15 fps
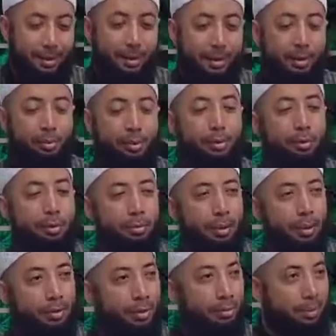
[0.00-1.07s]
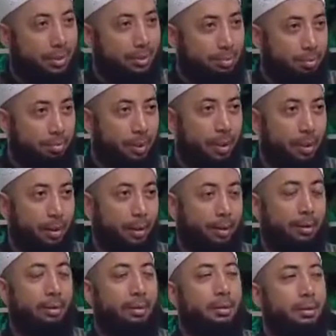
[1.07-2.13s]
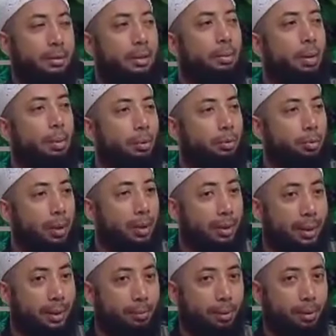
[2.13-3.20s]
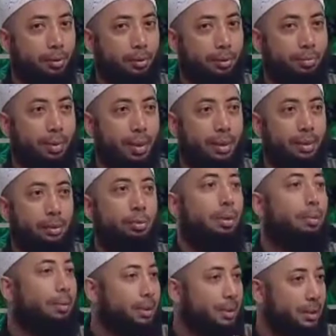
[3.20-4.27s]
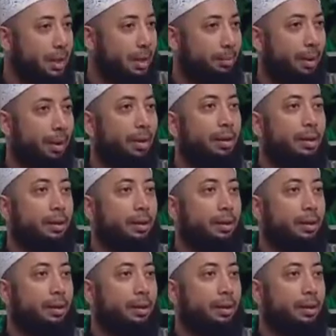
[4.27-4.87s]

Kemudian Umar bin Khattab masih membiarkan Tiba waktu maghrib, waktu kembali juga masih sama.